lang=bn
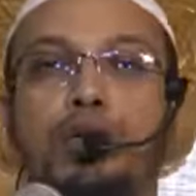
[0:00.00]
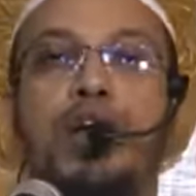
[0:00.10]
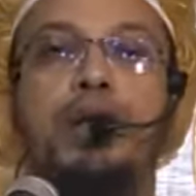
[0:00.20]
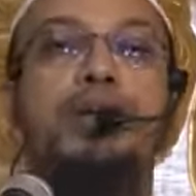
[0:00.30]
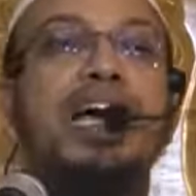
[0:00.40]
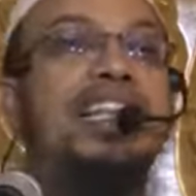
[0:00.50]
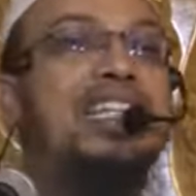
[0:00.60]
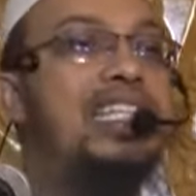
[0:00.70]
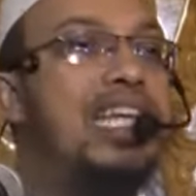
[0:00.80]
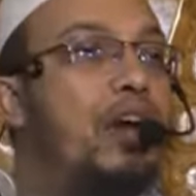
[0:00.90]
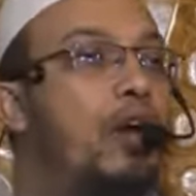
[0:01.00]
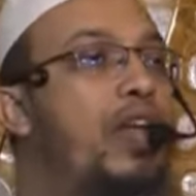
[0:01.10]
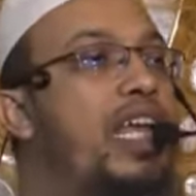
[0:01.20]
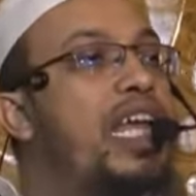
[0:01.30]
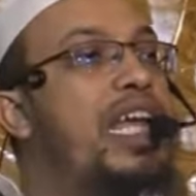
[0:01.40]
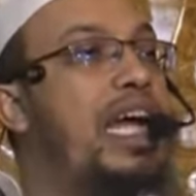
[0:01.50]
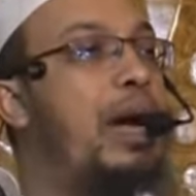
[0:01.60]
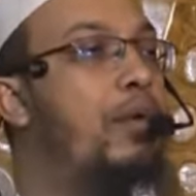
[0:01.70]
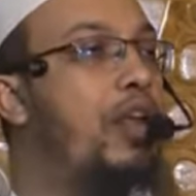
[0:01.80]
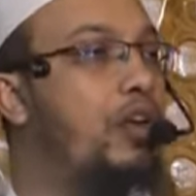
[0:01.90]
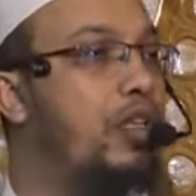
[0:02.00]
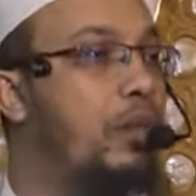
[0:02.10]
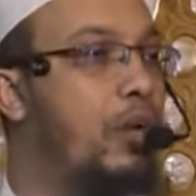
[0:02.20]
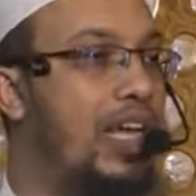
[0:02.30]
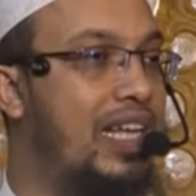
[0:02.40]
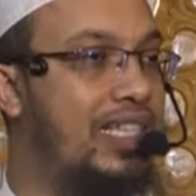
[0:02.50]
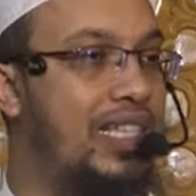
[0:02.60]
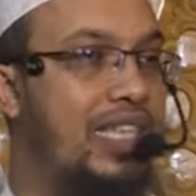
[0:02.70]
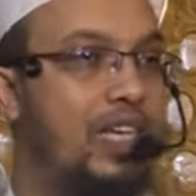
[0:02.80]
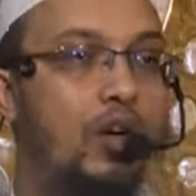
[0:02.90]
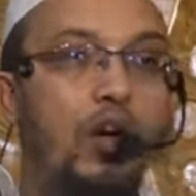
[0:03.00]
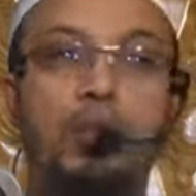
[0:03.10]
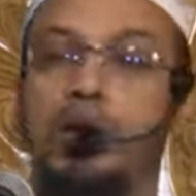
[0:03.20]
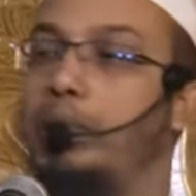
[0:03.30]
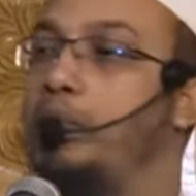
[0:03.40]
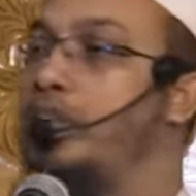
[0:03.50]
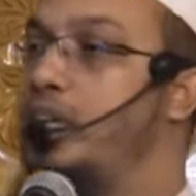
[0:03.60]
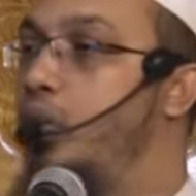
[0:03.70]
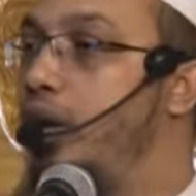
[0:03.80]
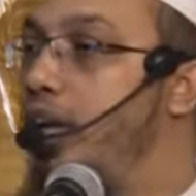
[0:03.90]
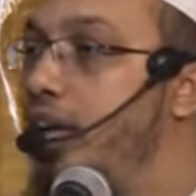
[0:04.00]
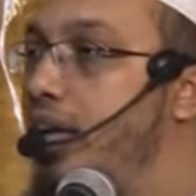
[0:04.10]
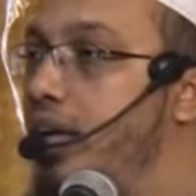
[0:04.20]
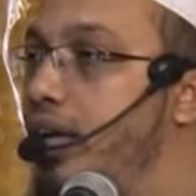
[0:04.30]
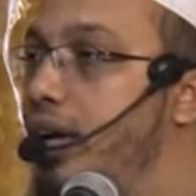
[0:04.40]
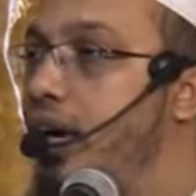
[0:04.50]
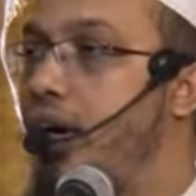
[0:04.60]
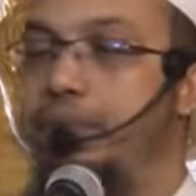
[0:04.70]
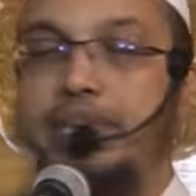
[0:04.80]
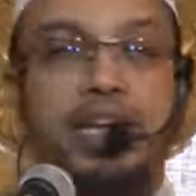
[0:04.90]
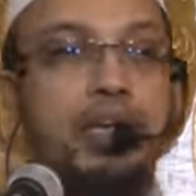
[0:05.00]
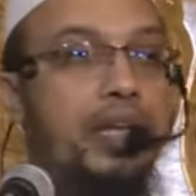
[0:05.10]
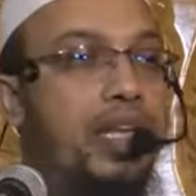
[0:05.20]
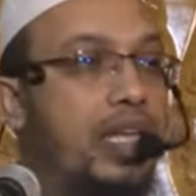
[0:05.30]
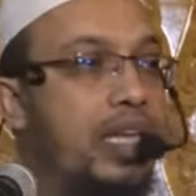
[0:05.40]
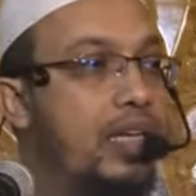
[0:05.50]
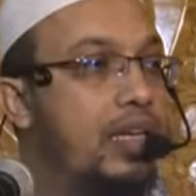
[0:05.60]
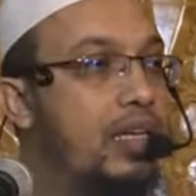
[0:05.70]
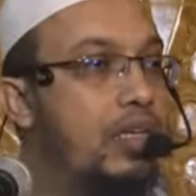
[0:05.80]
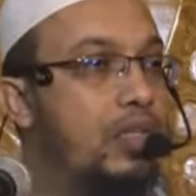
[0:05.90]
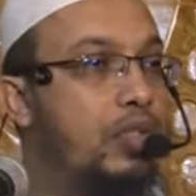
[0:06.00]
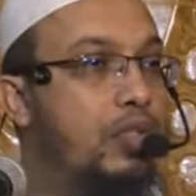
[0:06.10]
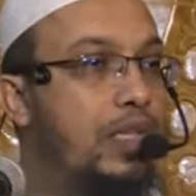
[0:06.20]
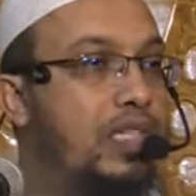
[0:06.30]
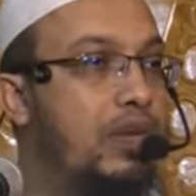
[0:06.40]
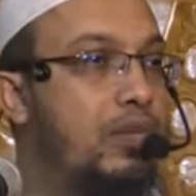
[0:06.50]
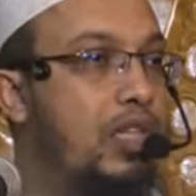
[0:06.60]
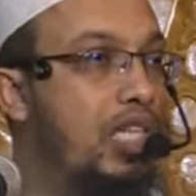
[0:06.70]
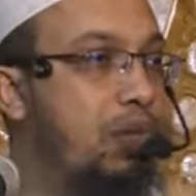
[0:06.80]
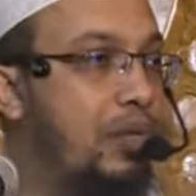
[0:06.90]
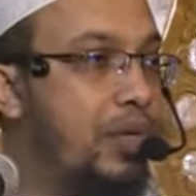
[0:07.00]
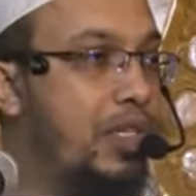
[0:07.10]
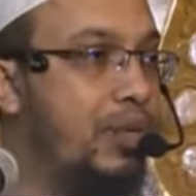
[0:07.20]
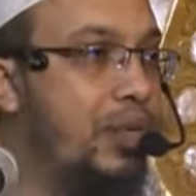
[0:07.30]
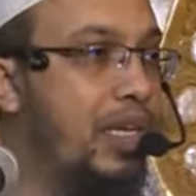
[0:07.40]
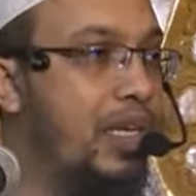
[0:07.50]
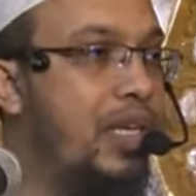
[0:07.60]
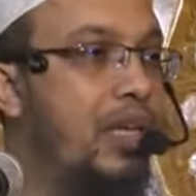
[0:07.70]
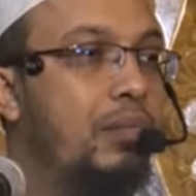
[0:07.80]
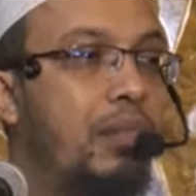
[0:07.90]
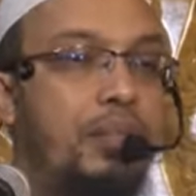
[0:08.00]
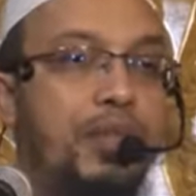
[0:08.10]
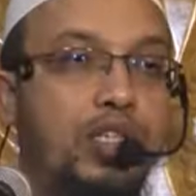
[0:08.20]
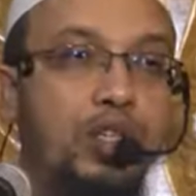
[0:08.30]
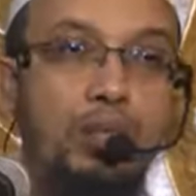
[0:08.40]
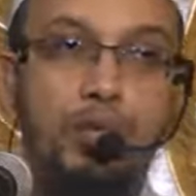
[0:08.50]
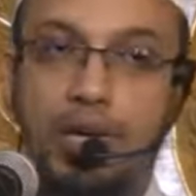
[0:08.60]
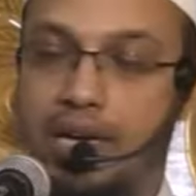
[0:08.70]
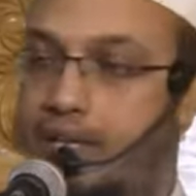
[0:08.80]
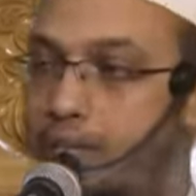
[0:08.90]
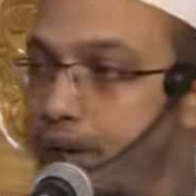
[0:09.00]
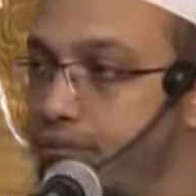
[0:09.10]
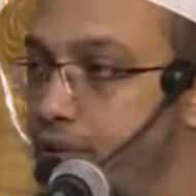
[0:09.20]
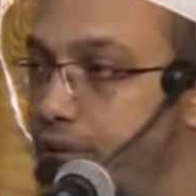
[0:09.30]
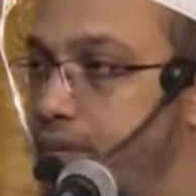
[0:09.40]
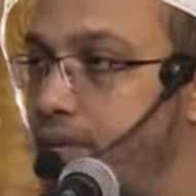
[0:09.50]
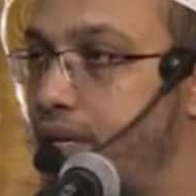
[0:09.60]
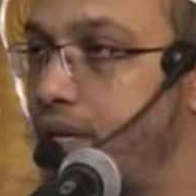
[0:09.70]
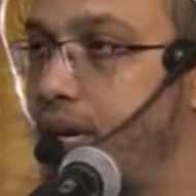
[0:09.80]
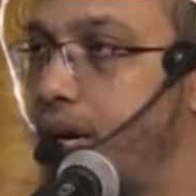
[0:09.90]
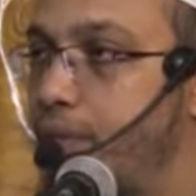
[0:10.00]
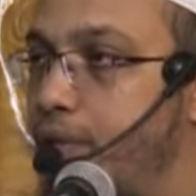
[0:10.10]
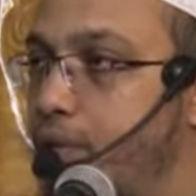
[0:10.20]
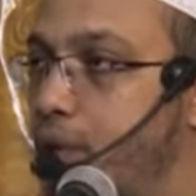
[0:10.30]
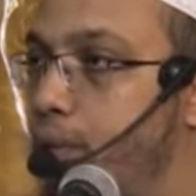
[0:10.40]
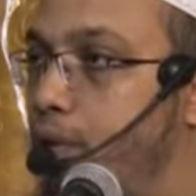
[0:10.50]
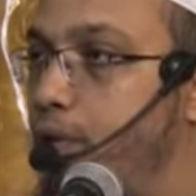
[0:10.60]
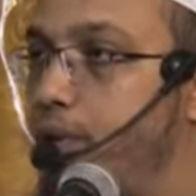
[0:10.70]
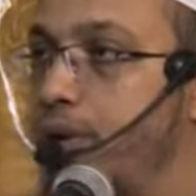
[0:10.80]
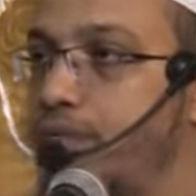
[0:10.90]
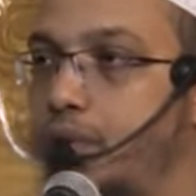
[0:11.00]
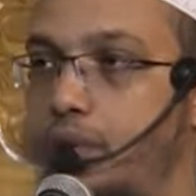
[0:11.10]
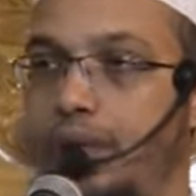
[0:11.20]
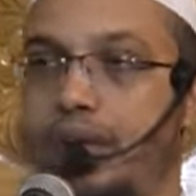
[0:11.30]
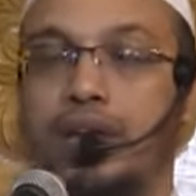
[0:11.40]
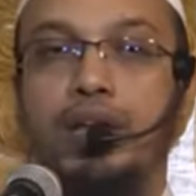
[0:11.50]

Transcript: কোরআন এবং হাদিসে অনেক আমলের কথা বলা আছে অমুক আমলটি করলে আপনি একেবারে ছোট বাচ্চার মতো নিষ্পাপ হয়ে যাবেন বা আপনার সব গুণাখাতা মাফ হয়ে যাবে আপনার সব ভুল ত্রুটি মাফ করবেন